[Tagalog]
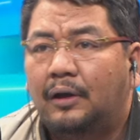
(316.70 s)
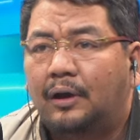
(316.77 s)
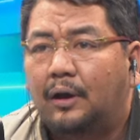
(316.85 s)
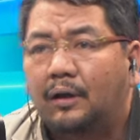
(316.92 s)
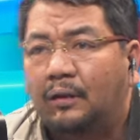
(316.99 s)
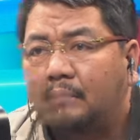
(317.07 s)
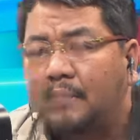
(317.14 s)

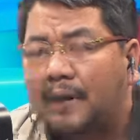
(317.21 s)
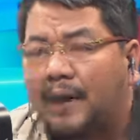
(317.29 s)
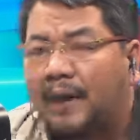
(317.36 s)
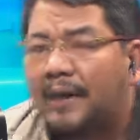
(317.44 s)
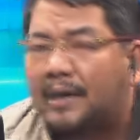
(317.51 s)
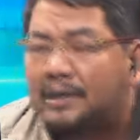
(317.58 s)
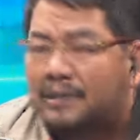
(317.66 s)
Kumbaga
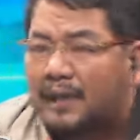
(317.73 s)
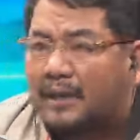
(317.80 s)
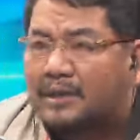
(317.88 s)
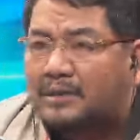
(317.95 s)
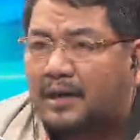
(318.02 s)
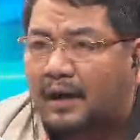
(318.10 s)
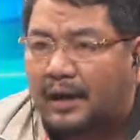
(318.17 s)

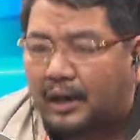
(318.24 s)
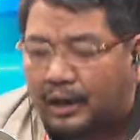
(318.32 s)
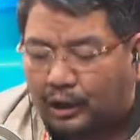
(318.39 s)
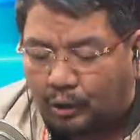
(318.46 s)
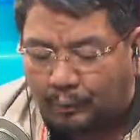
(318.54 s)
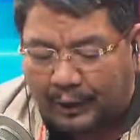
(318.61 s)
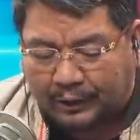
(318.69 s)
isa-isang
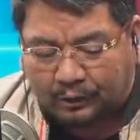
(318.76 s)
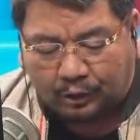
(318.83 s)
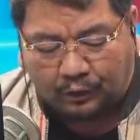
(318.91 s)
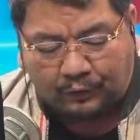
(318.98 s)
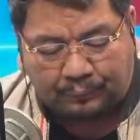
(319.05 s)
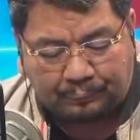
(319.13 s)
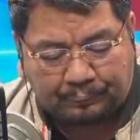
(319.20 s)
ikinuwento
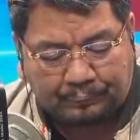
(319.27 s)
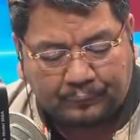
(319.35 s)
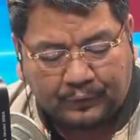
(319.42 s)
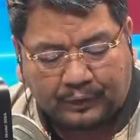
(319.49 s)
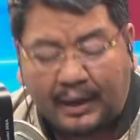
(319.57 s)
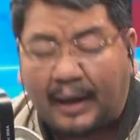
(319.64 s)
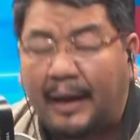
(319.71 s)

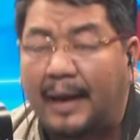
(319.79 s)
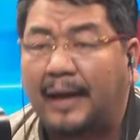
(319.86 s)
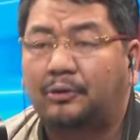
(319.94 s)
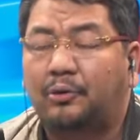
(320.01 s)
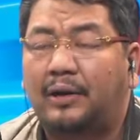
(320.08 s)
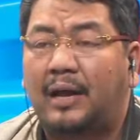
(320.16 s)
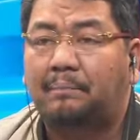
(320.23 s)
na
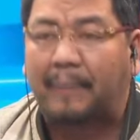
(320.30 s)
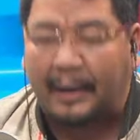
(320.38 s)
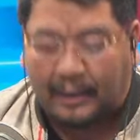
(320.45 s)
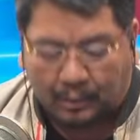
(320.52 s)
eto na panahon